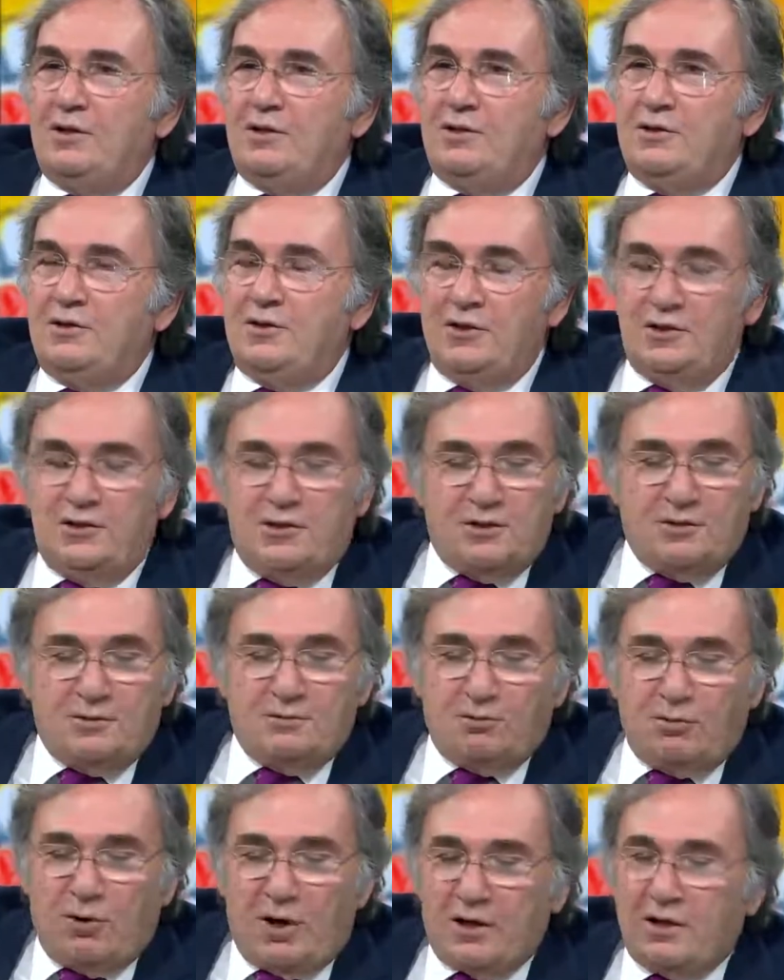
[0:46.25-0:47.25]
İyi
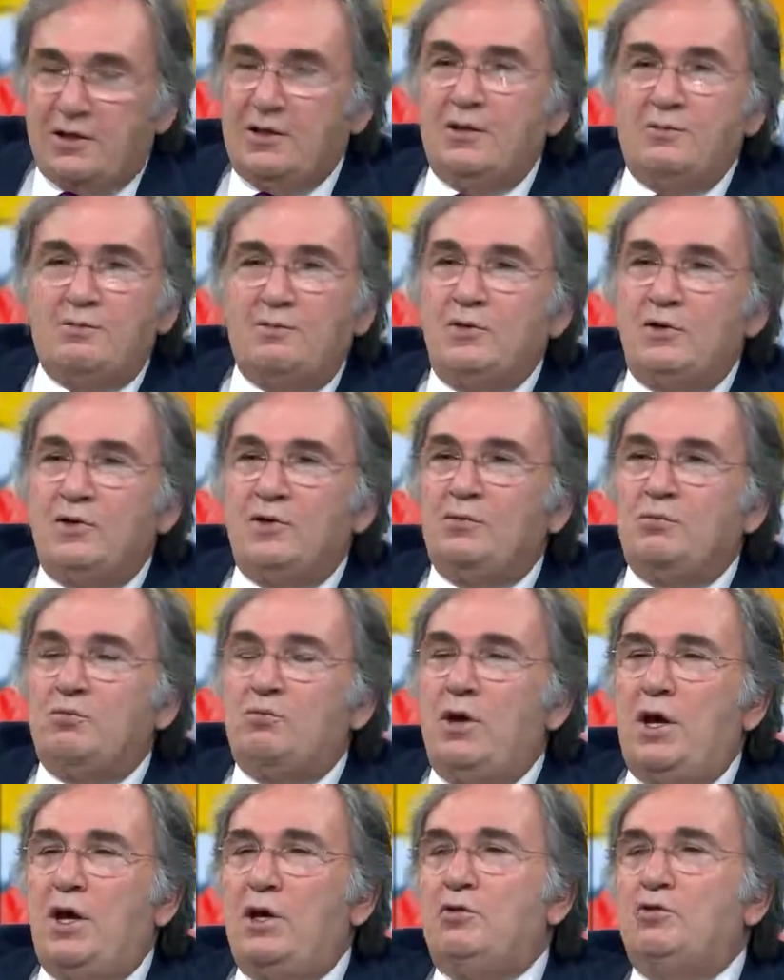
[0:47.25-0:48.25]
dedim bakayım.
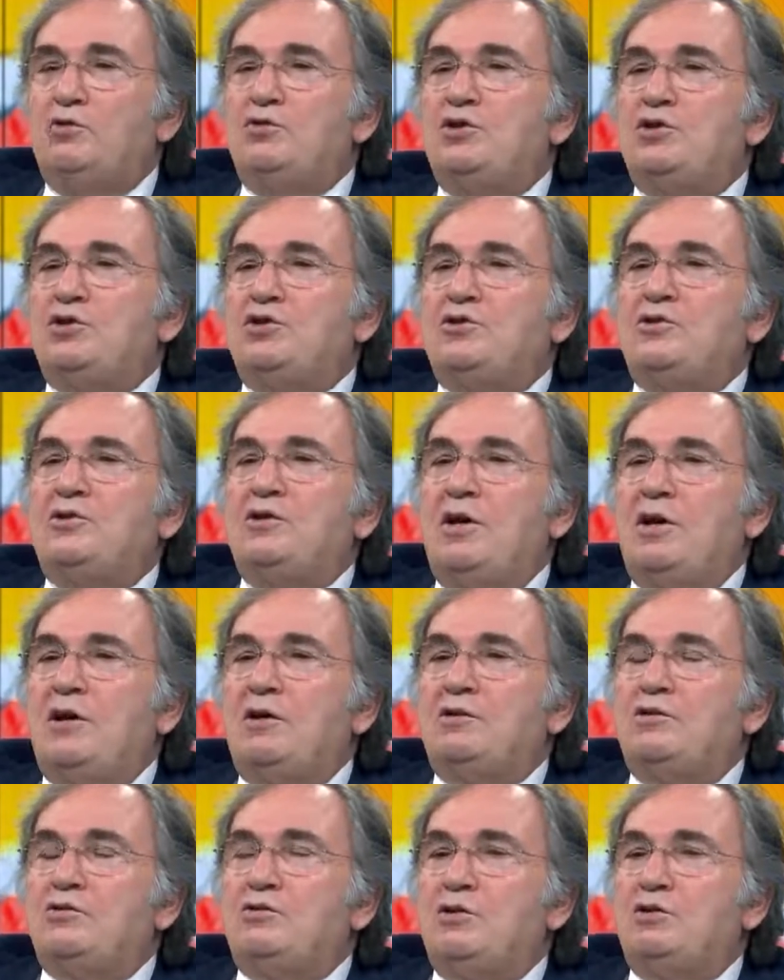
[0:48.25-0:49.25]
B12'si ne
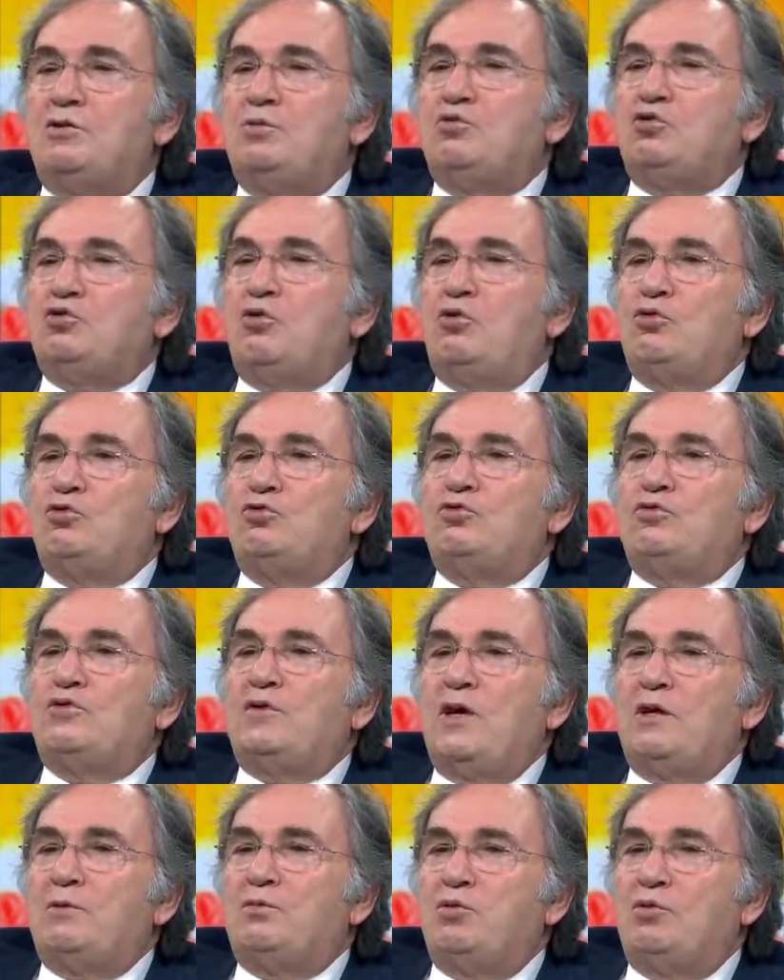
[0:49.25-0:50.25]
kadar dedim çok
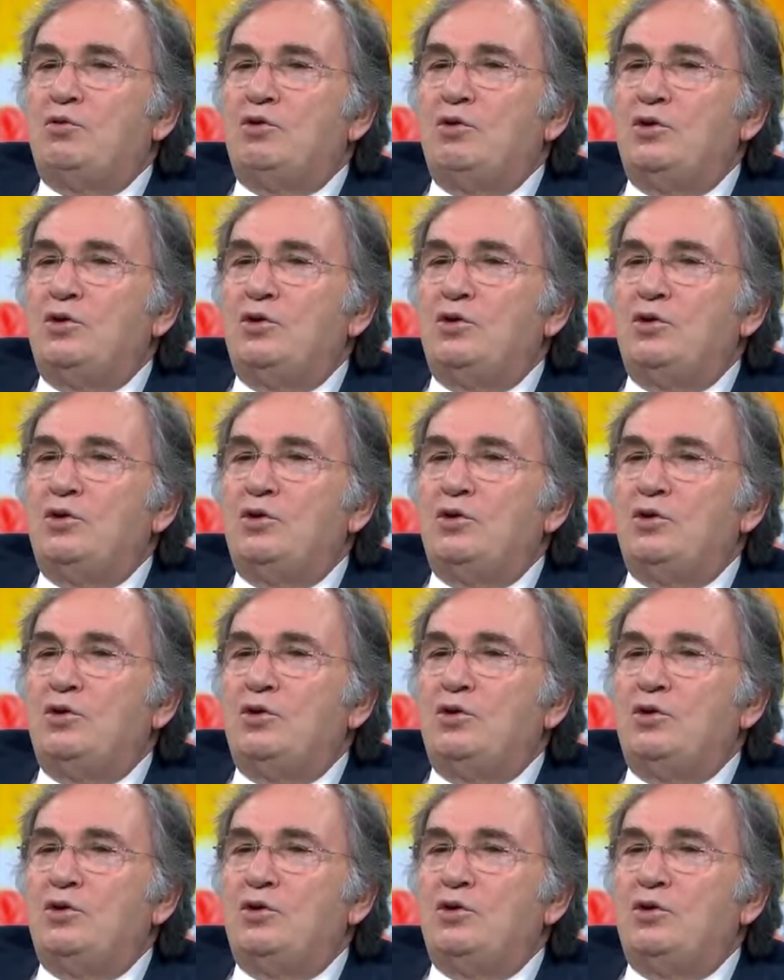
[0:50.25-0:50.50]
yüksek bu.